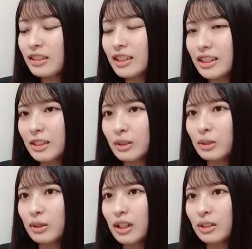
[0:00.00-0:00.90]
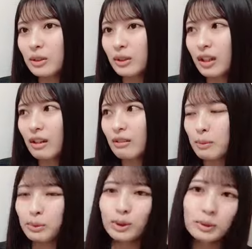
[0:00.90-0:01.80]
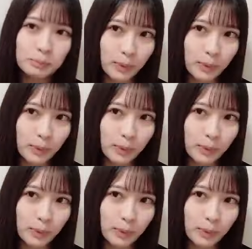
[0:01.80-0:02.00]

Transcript: 由紀ちゃんの担当からはブルーっ